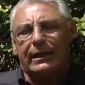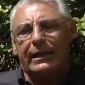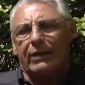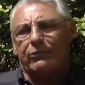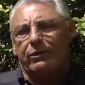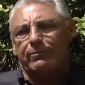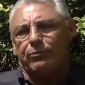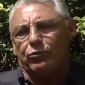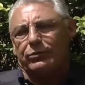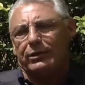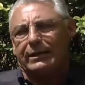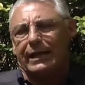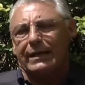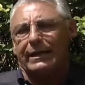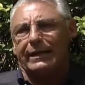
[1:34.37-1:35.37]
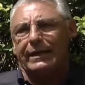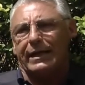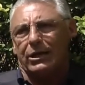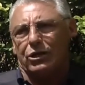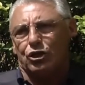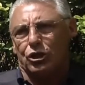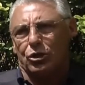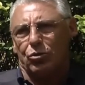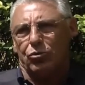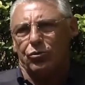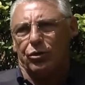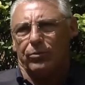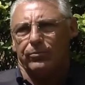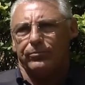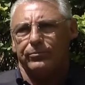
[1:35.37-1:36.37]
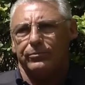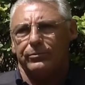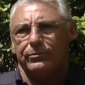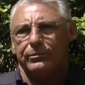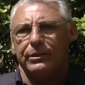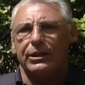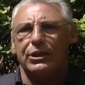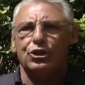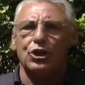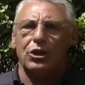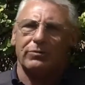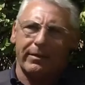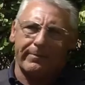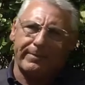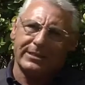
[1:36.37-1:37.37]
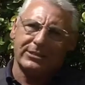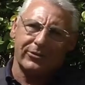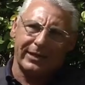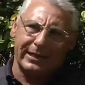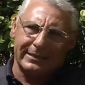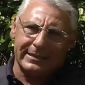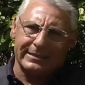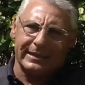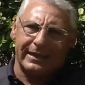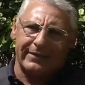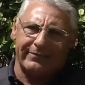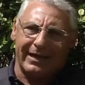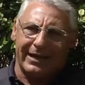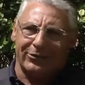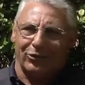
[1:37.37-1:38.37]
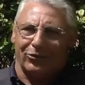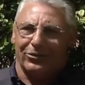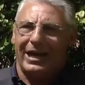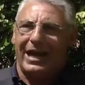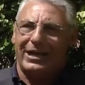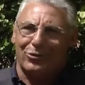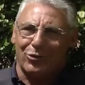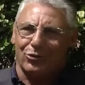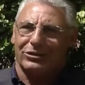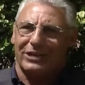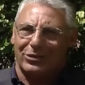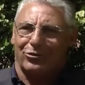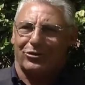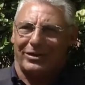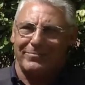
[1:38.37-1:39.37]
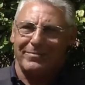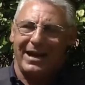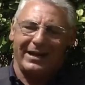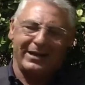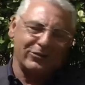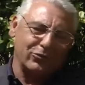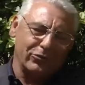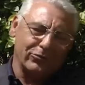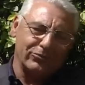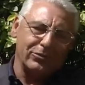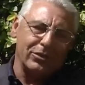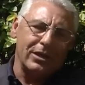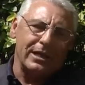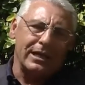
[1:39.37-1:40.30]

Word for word: E a quel punto il Cagliari è in C1, i cinque appassionati se ne vanno e Cordeto rimane con